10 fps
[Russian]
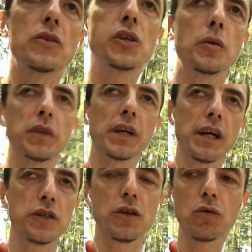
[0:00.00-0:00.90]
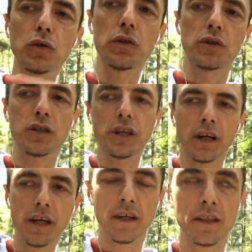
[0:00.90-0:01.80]
Чем дальше от
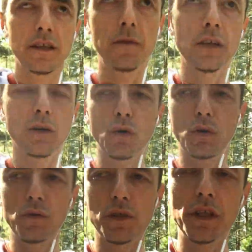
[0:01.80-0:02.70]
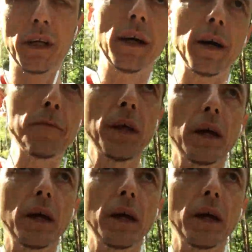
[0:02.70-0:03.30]
штриха, от стафилококкового штриха,